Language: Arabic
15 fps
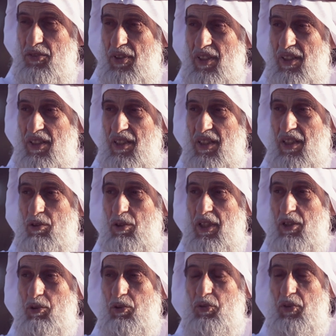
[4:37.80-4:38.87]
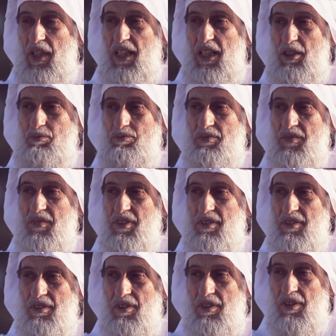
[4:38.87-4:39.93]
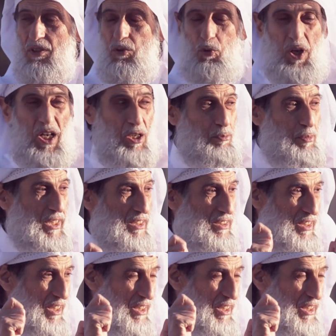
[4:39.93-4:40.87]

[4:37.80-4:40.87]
صلى الله عليه وسلم وأقبلت